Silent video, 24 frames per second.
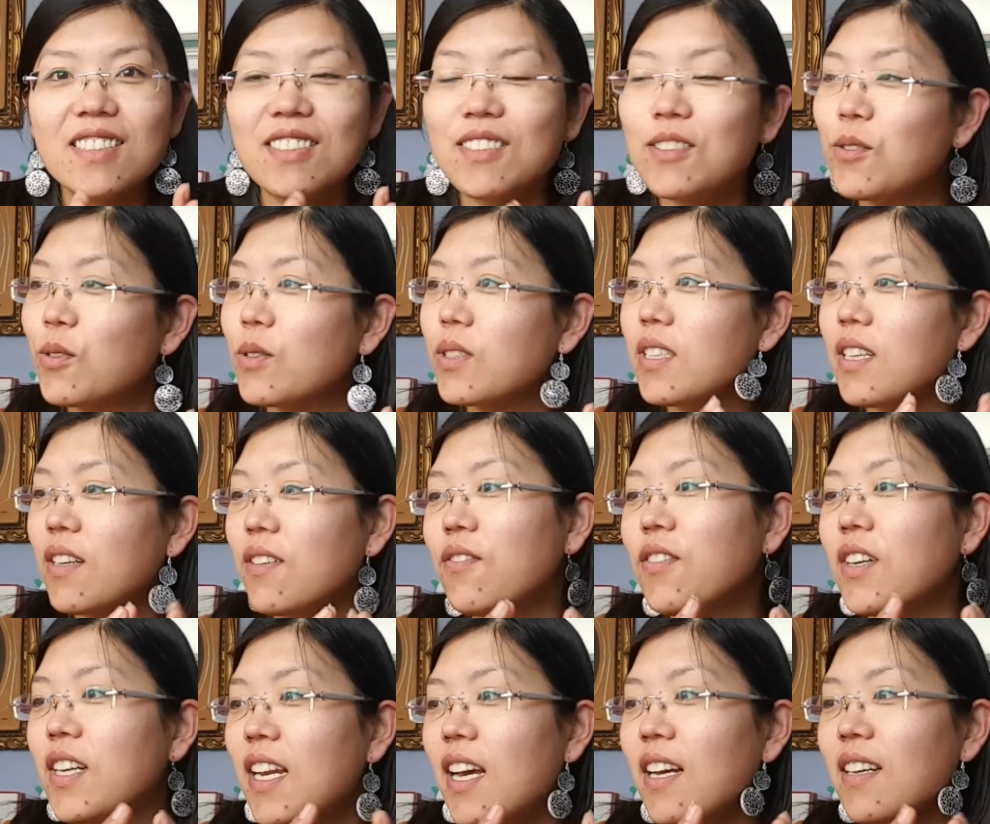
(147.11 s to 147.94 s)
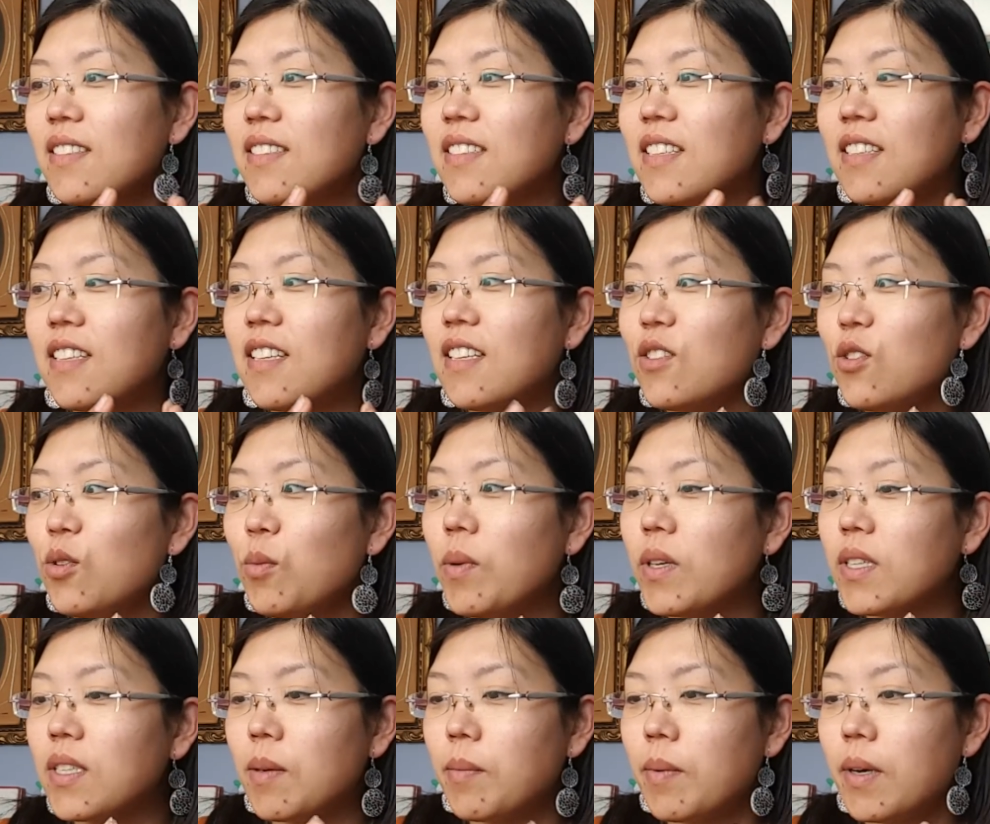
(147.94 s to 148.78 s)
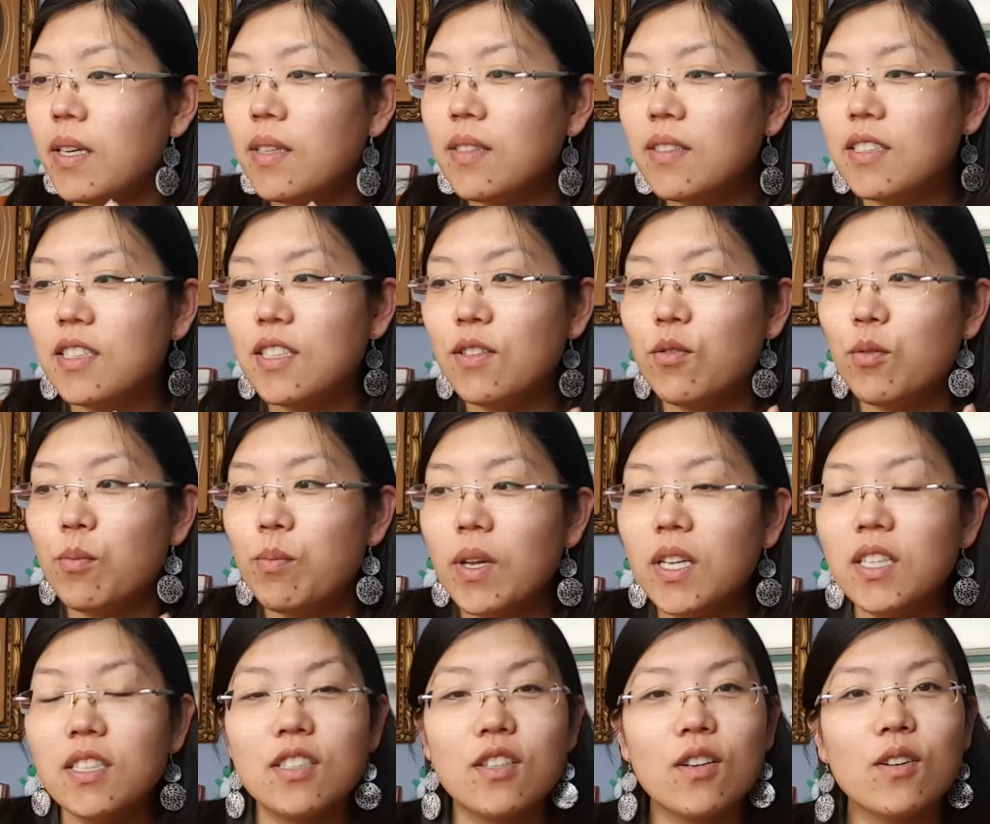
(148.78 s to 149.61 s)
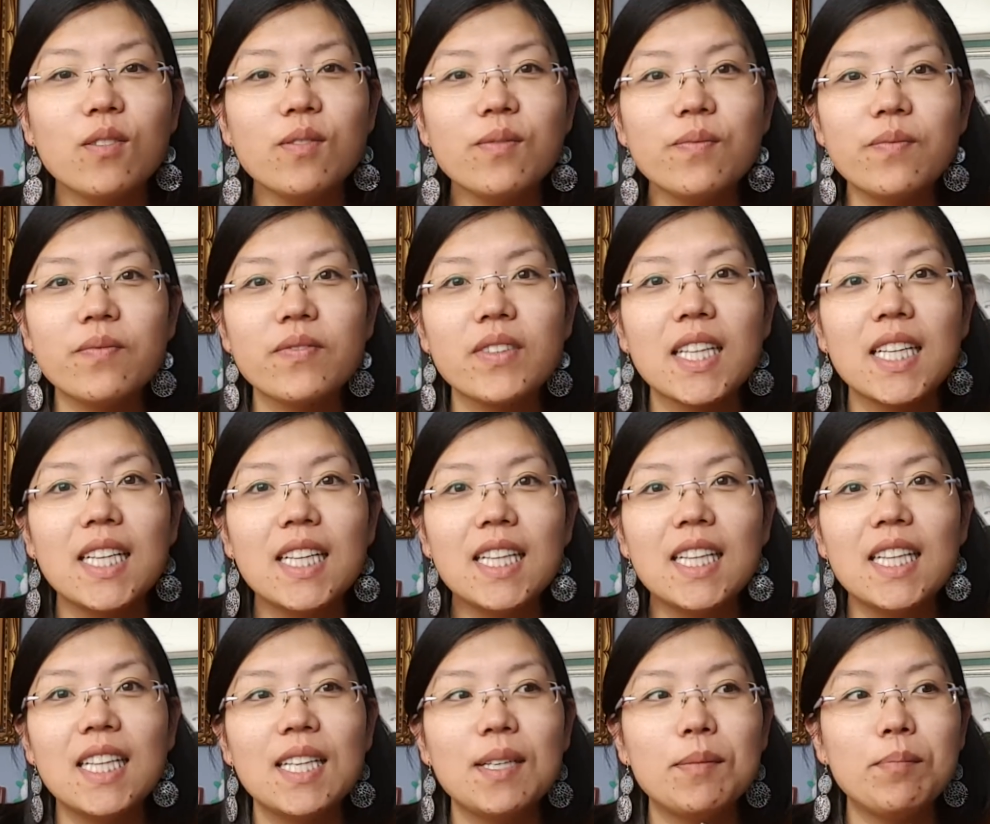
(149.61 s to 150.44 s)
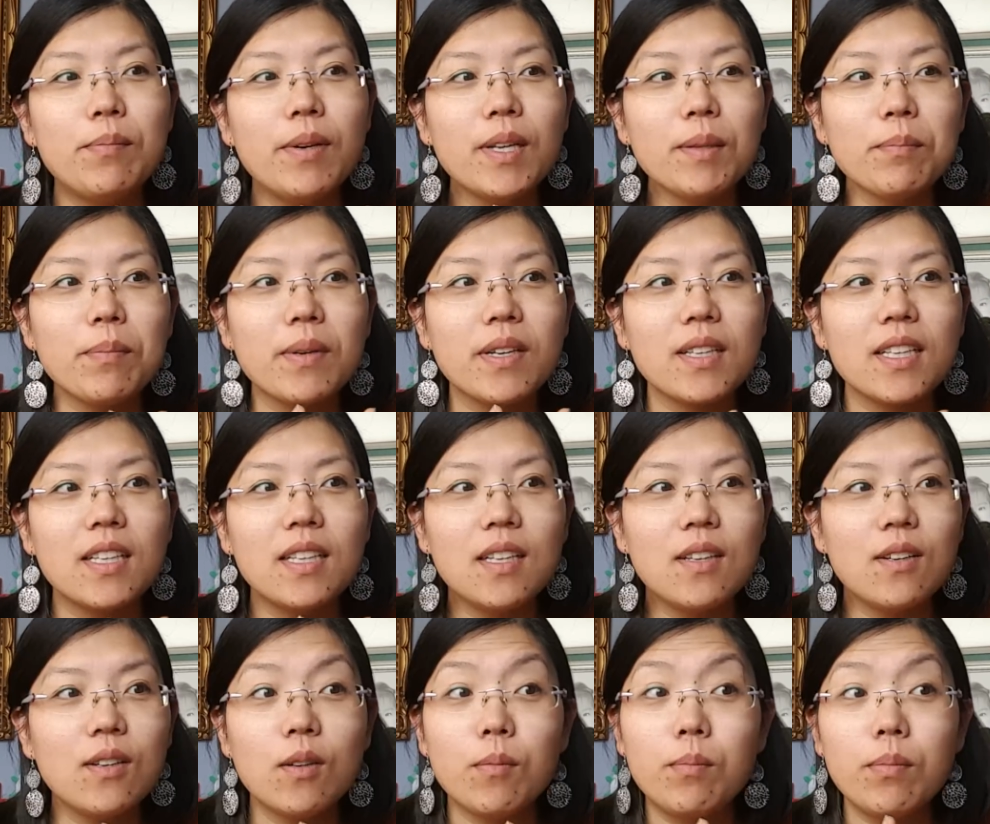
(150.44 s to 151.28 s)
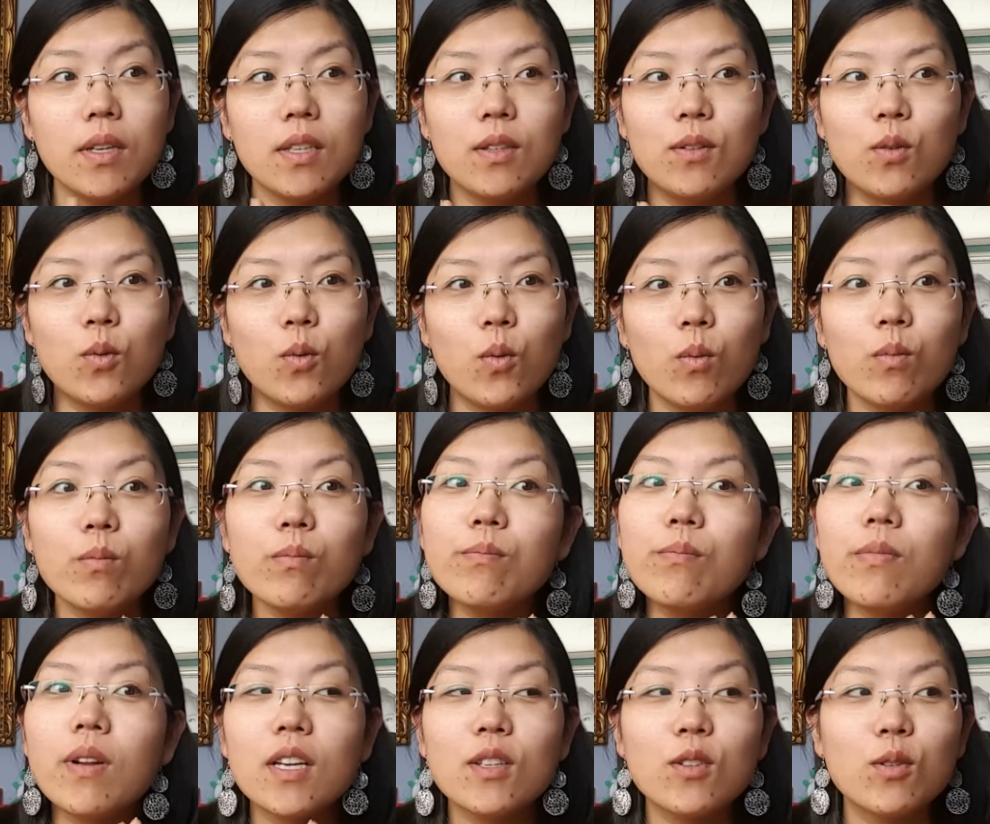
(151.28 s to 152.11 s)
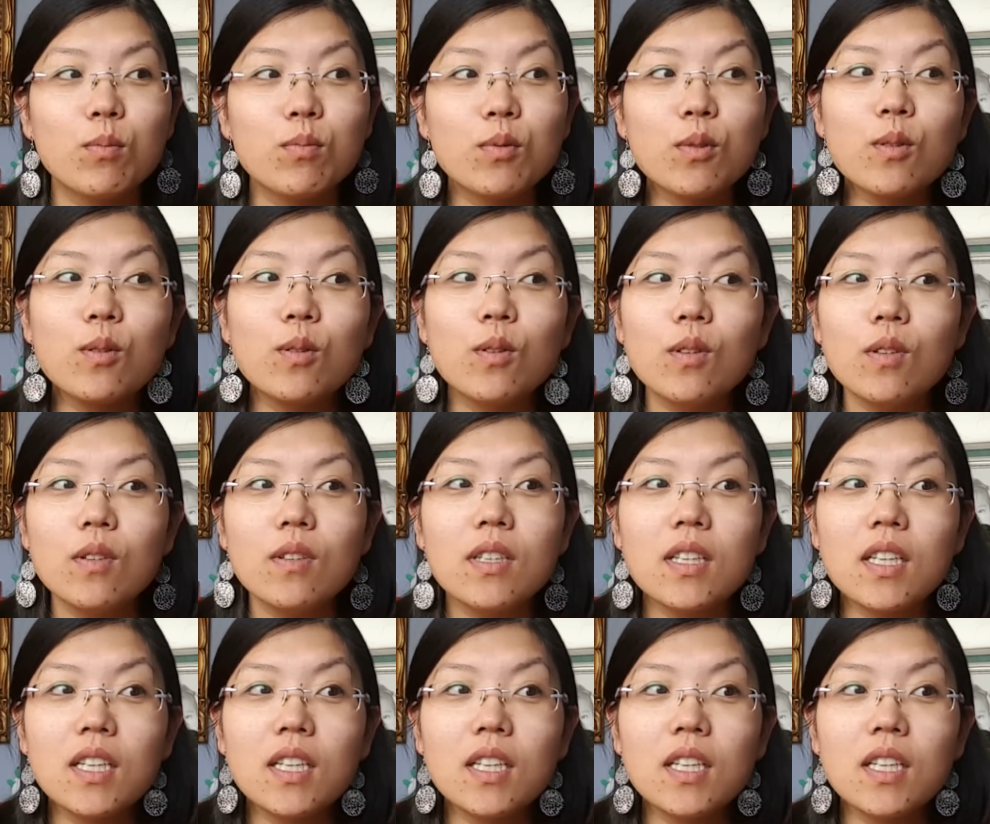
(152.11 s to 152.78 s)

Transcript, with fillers: Donc voilà, c'était super sympa. J'ai vu plein de gens, plein de, euh, plein de noms, plein de pseudos.